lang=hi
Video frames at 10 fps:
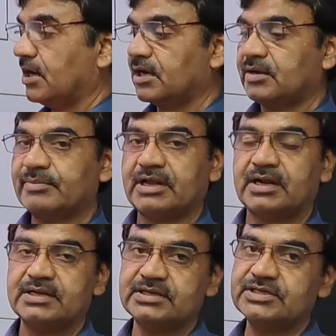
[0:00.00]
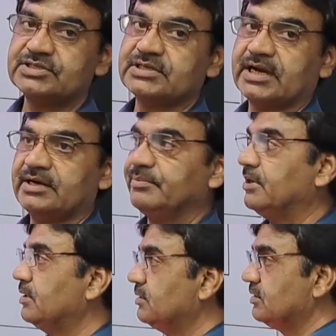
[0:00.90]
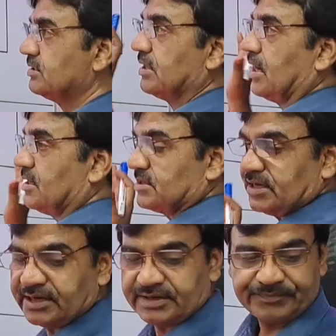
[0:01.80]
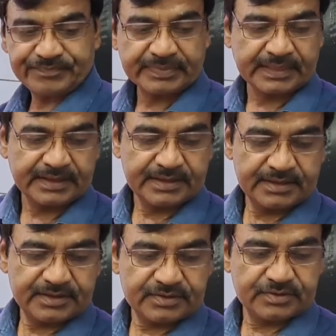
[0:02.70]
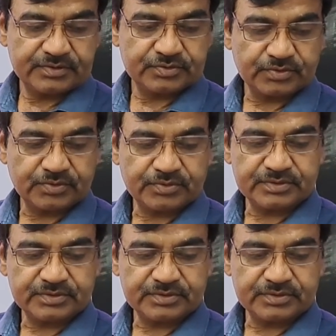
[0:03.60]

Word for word: अगर हमारा इस साइड में जैसे ऐसे है तो